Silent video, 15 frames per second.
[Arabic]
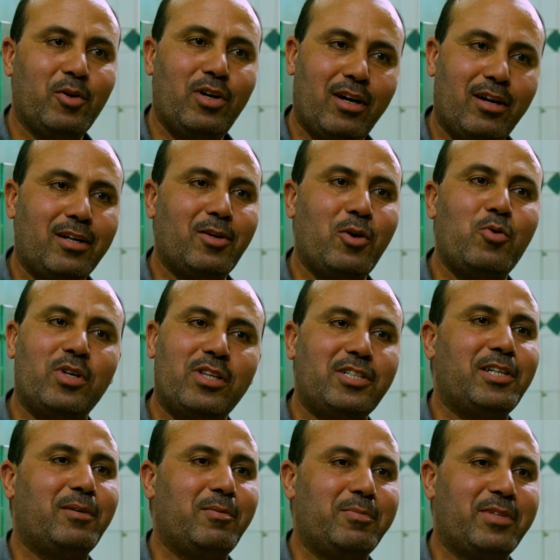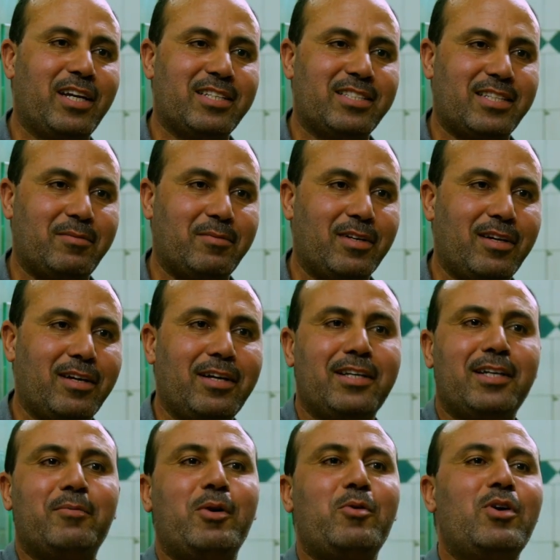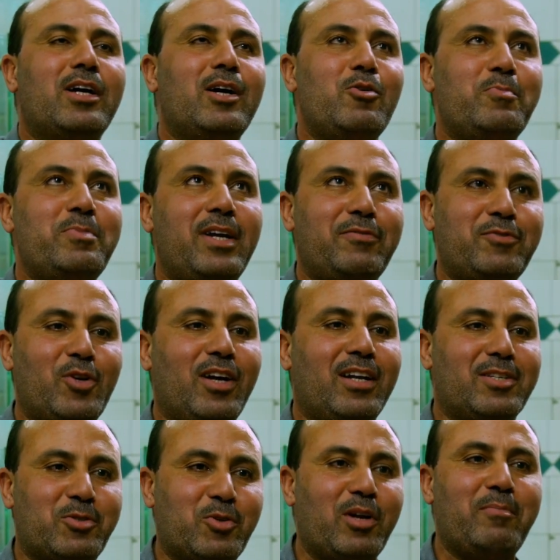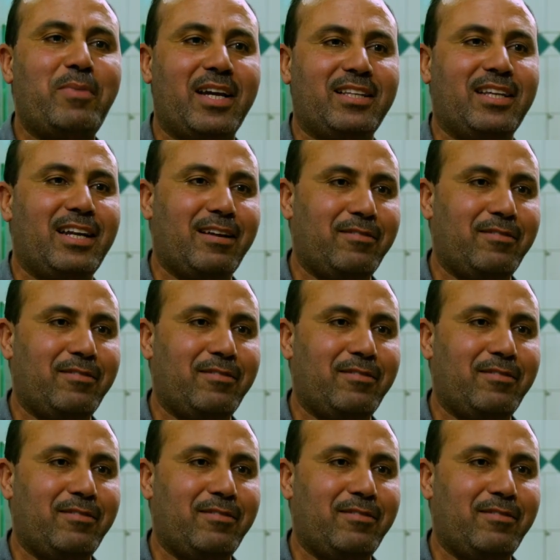يقول لك هو ده شعبان بتاع السمك يبقى هو جاوب نفسه على السؤال بعد